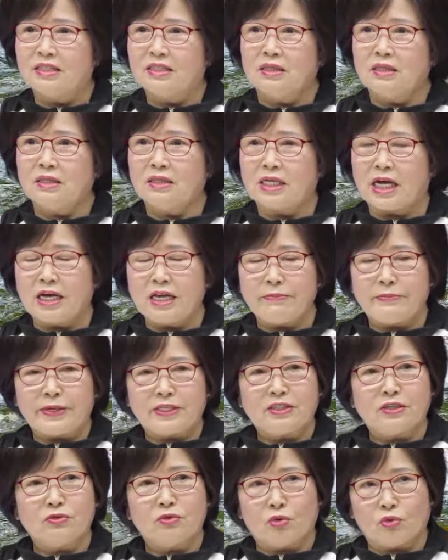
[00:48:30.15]
그 자기
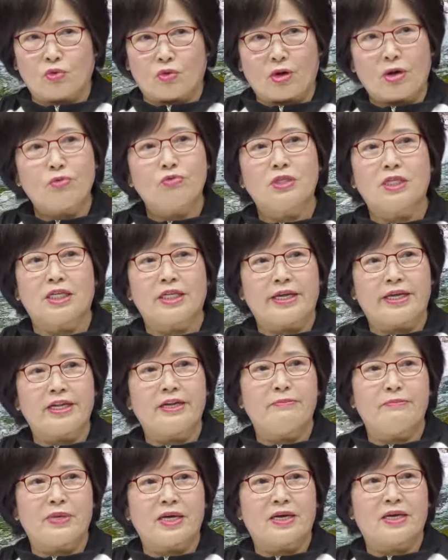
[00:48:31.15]
백성으로 돌아오잖아요.
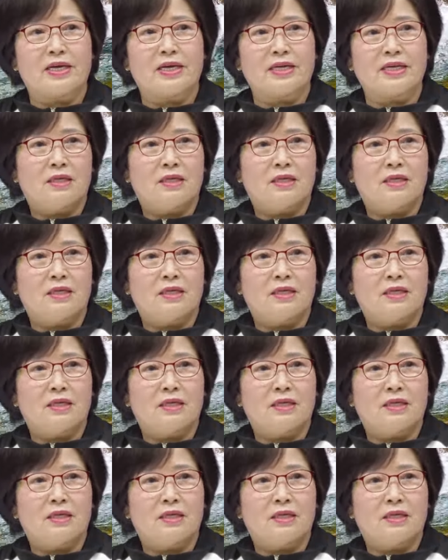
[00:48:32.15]
에레미야가.